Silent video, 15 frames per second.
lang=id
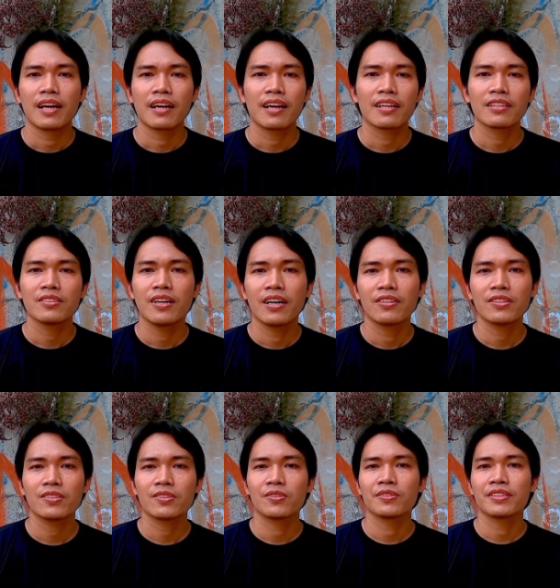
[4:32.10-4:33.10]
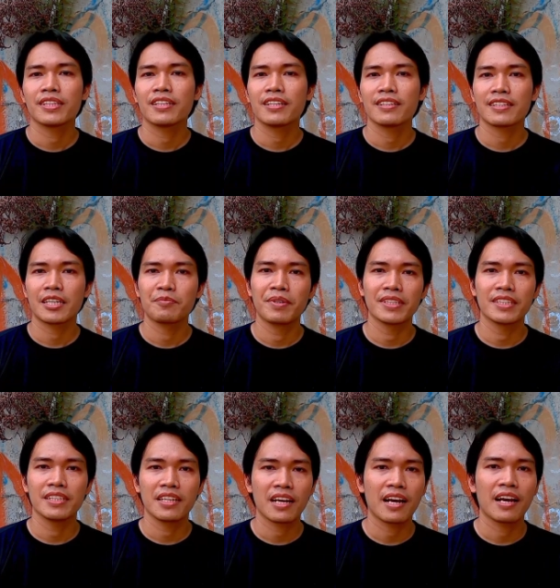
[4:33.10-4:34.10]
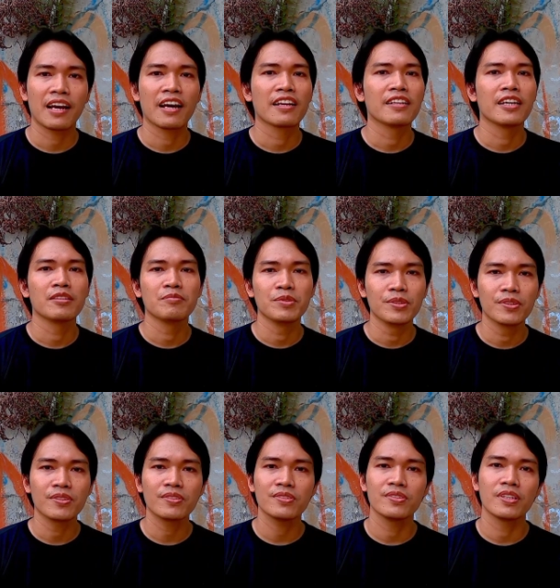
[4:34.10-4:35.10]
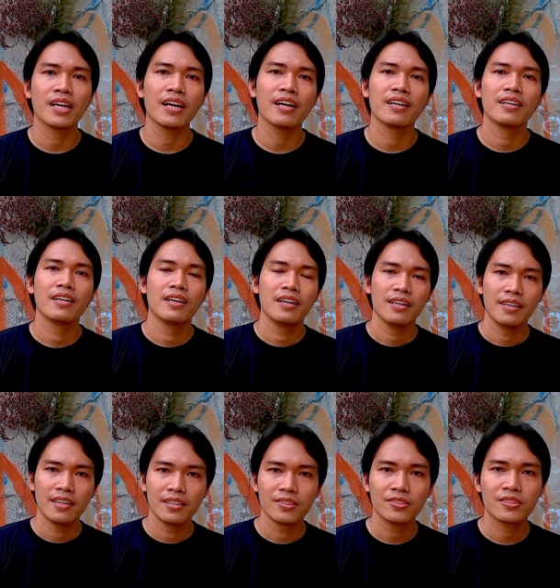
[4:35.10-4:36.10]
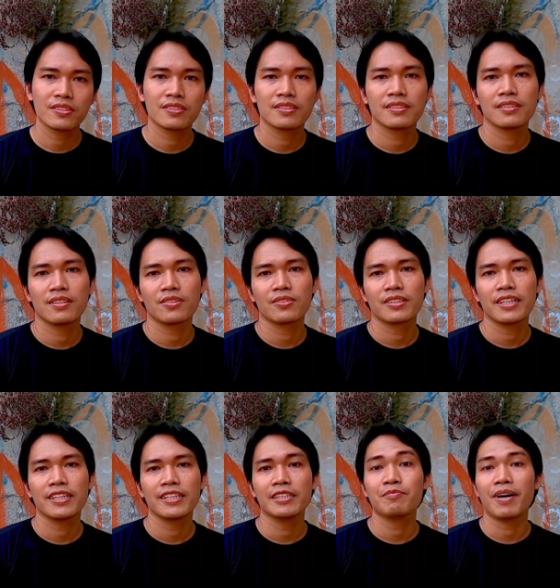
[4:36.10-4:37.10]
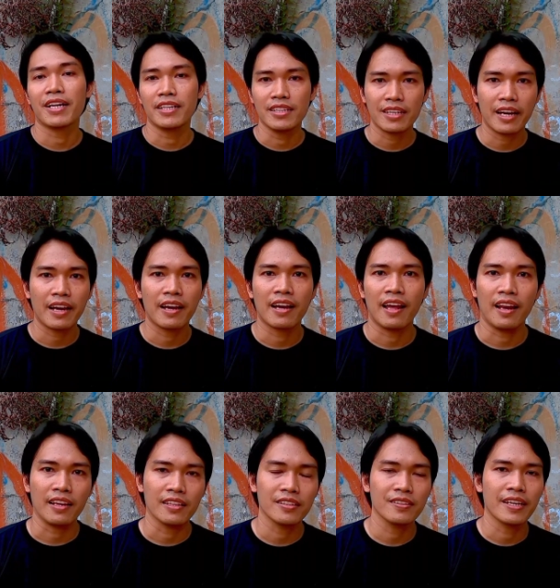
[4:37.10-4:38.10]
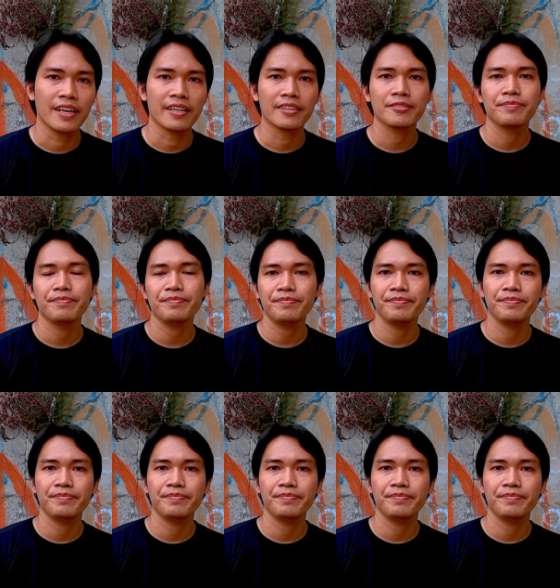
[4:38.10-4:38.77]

sangkar itu harus rutin kita bersihkan dan burung juga harus rutin dimandikan itu ya